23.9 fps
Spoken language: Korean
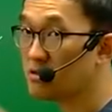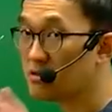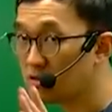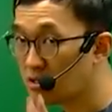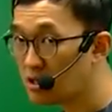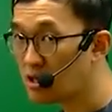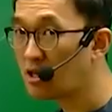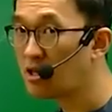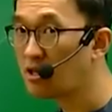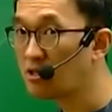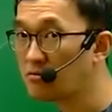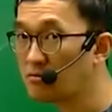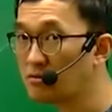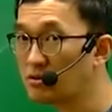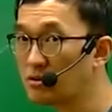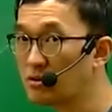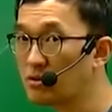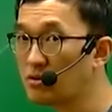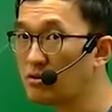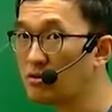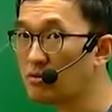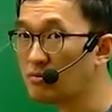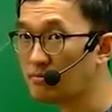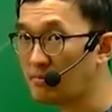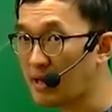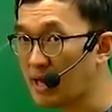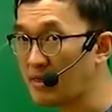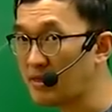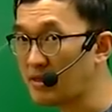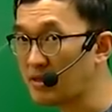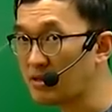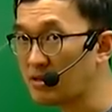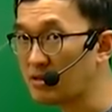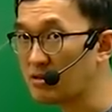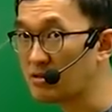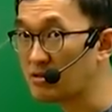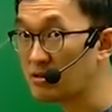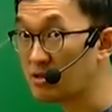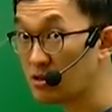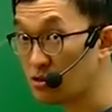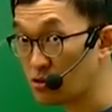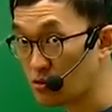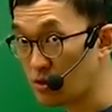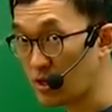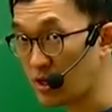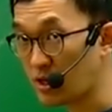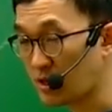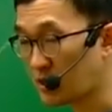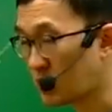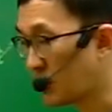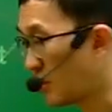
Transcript: 처음으로 만드는 것을 좋아하기